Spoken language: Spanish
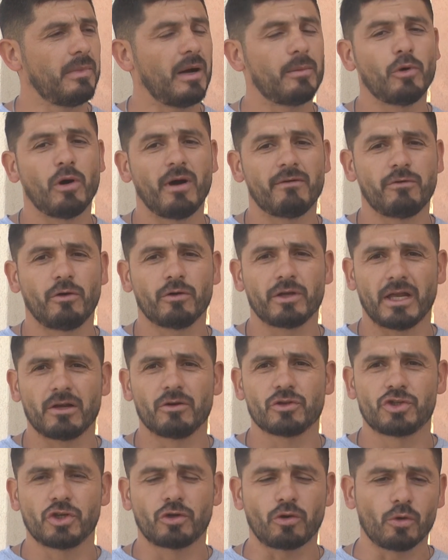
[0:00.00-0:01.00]
vamos a foguear
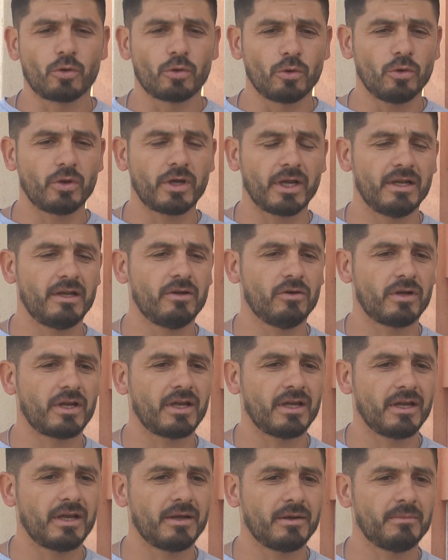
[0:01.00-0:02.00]
los chicos del club, que es lo
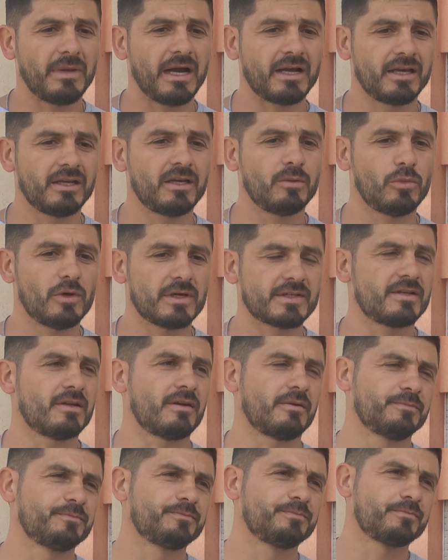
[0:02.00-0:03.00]
que más queremos hacer.